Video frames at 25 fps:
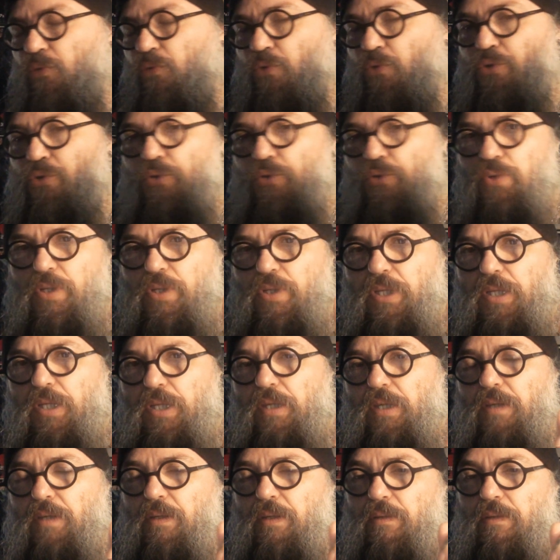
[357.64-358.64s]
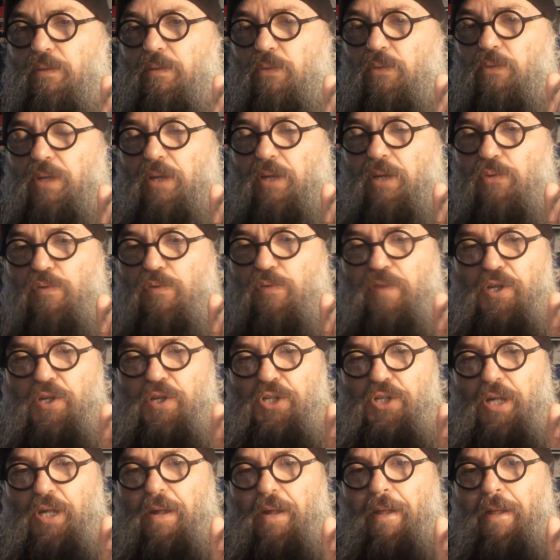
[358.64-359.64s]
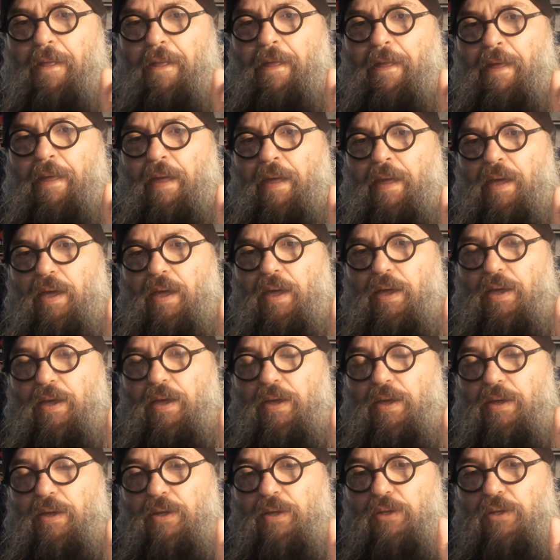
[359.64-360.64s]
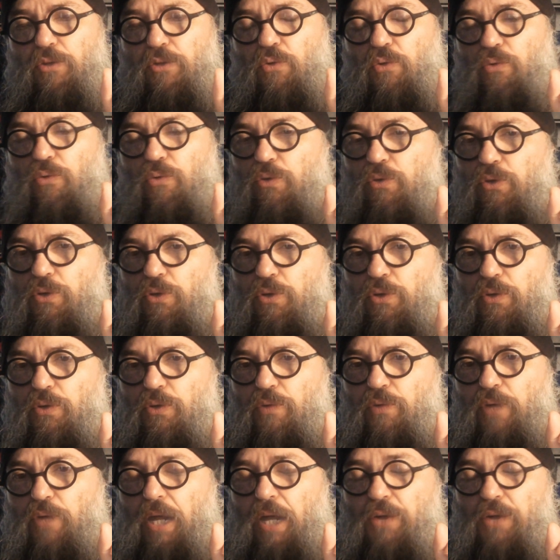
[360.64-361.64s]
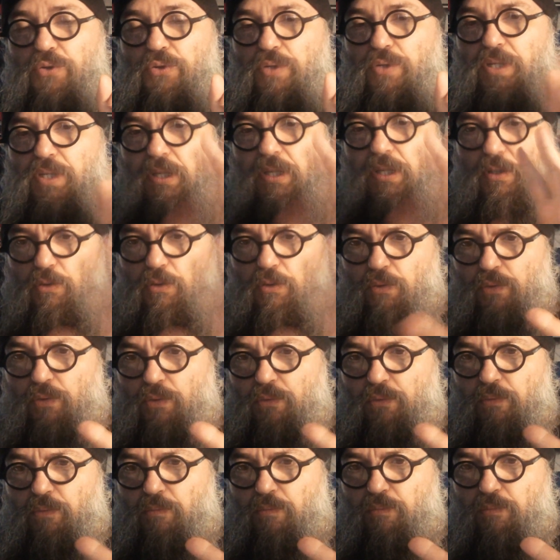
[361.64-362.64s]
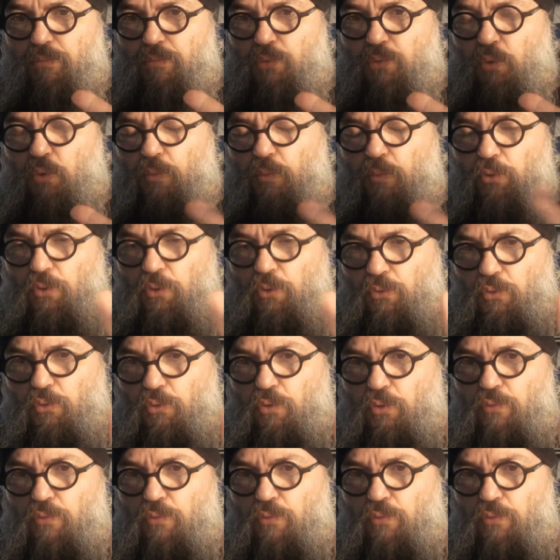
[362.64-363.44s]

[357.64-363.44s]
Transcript: de choses qui ont l'air de fâcher. Euh, donc euh, voilà, je sais que nombre d'entre